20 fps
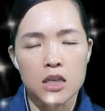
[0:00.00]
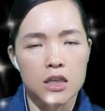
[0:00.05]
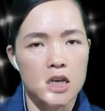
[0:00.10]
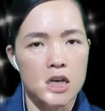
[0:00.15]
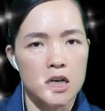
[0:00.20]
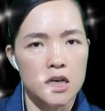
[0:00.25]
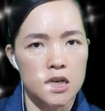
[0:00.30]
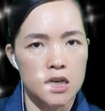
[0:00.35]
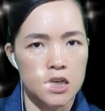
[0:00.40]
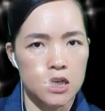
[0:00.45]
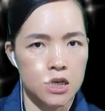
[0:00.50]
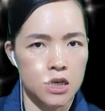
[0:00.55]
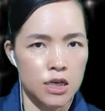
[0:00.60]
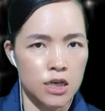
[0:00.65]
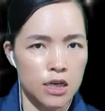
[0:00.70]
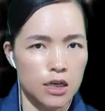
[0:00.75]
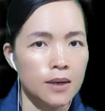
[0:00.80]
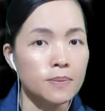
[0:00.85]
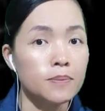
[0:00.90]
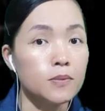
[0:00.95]
Nhĩ
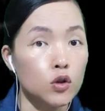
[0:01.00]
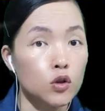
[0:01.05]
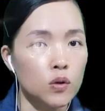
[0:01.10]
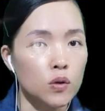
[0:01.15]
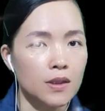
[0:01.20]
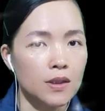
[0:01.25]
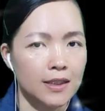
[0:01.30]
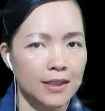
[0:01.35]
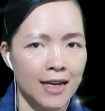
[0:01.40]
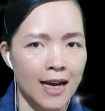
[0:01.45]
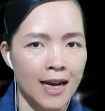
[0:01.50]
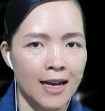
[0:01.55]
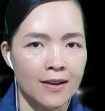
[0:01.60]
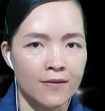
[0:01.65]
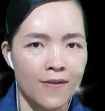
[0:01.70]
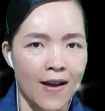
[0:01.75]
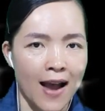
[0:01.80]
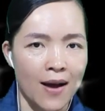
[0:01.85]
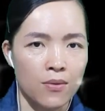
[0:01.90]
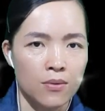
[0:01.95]
gấp rút chạy
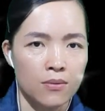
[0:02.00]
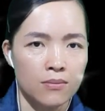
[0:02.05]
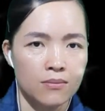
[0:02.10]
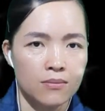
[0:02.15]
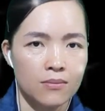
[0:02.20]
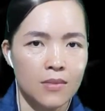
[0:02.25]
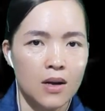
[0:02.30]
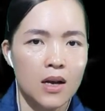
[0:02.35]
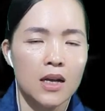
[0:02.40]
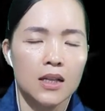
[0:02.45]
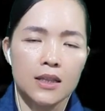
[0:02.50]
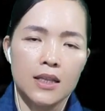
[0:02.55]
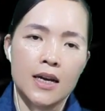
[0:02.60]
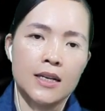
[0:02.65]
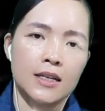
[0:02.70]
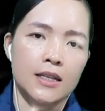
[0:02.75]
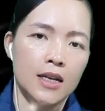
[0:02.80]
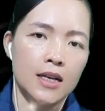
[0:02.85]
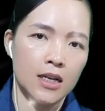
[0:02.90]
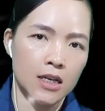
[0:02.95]
vào. Thầy
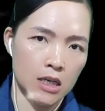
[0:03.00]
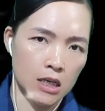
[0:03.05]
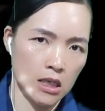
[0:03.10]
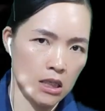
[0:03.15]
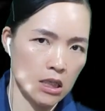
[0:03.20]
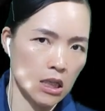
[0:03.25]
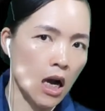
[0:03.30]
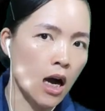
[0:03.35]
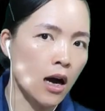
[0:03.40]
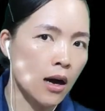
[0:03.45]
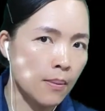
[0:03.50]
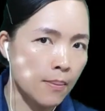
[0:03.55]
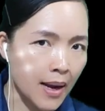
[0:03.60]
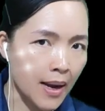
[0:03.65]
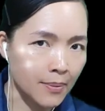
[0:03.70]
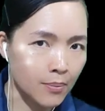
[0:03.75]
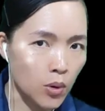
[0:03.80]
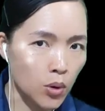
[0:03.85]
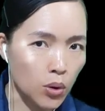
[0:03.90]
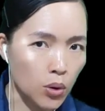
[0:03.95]
Tín thở mạnh
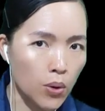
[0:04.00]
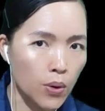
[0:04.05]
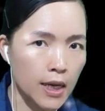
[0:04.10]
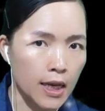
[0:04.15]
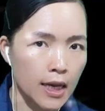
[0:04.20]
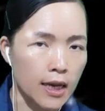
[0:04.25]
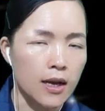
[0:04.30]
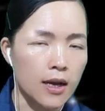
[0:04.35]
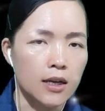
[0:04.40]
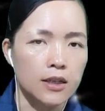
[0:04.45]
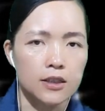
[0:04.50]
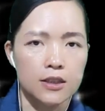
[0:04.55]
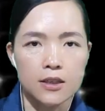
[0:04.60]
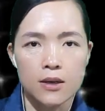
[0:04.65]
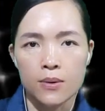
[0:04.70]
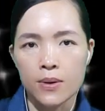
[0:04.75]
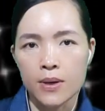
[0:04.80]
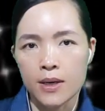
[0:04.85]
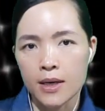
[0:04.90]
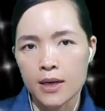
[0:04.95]
một hơi
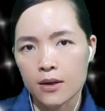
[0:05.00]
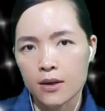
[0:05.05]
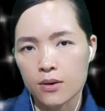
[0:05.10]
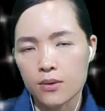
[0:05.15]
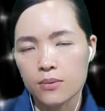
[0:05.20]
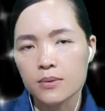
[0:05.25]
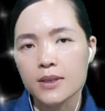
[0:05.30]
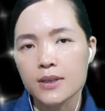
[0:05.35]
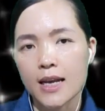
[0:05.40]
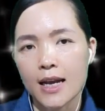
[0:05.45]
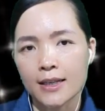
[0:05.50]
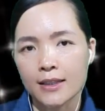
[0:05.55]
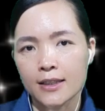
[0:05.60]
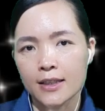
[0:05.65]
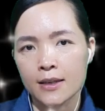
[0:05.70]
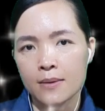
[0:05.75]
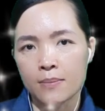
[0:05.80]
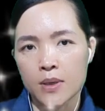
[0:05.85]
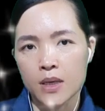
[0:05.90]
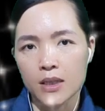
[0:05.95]
rồi cũng nhanh
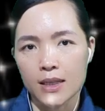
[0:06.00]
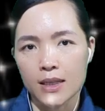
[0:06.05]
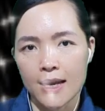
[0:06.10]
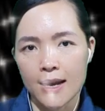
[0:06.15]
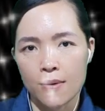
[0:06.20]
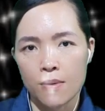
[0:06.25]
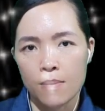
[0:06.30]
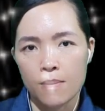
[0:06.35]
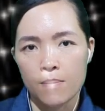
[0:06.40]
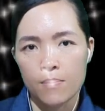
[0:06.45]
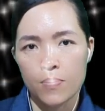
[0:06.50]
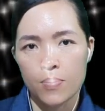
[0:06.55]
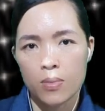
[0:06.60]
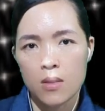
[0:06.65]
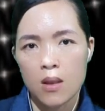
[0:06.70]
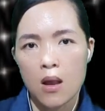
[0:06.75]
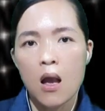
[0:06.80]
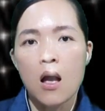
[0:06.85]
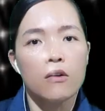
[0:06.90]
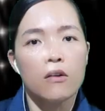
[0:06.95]
chân bước theo.
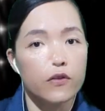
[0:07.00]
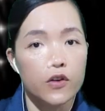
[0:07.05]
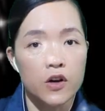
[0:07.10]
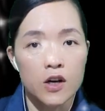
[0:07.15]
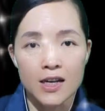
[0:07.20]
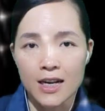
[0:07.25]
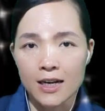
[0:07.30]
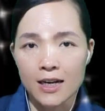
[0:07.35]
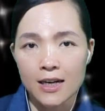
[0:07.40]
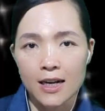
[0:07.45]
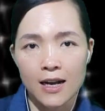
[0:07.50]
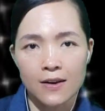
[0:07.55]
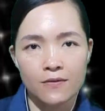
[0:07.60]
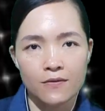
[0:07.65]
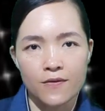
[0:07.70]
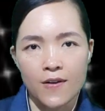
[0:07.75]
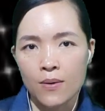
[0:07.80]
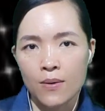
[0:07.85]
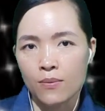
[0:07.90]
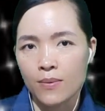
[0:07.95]
Vừa đến căn
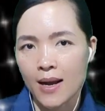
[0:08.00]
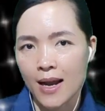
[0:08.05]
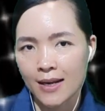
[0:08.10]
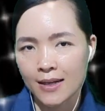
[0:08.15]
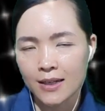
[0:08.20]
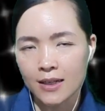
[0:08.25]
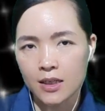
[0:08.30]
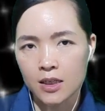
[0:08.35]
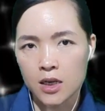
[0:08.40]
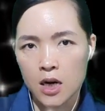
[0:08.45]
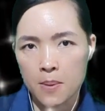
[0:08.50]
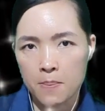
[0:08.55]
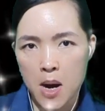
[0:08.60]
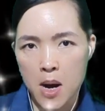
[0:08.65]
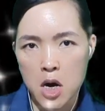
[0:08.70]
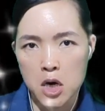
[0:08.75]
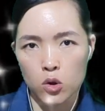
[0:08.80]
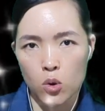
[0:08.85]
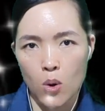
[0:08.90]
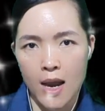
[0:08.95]
phòng, cánh cửa
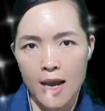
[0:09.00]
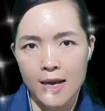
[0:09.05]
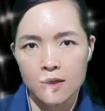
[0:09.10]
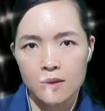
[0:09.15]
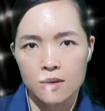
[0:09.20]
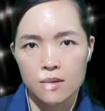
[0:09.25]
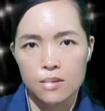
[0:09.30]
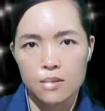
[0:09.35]
mở toang,